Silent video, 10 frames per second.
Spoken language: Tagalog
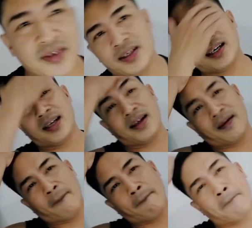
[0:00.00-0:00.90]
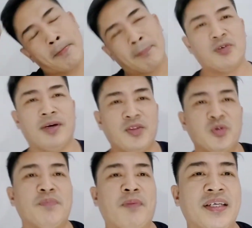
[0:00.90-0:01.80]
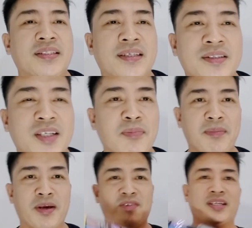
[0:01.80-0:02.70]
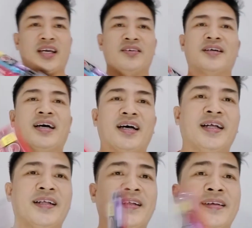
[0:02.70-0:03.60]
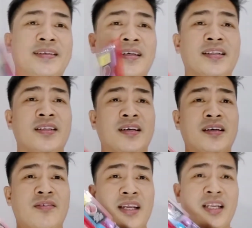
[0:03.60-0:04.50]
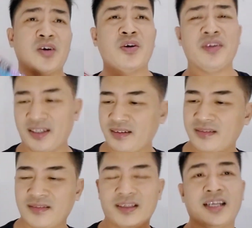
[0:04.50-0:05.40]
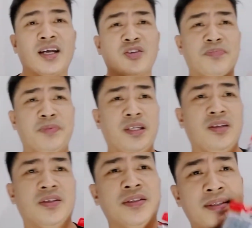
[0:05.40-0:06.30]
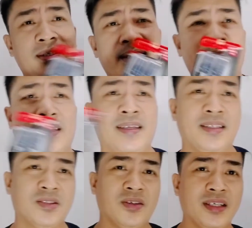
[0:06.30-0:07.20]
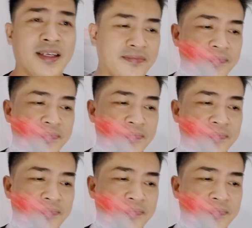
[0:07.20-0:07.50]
ah, kung may toothpaste, syempre meron tayong, ah, uh, wala na akong ano eh, wala na akong sipilyo. So, ayan.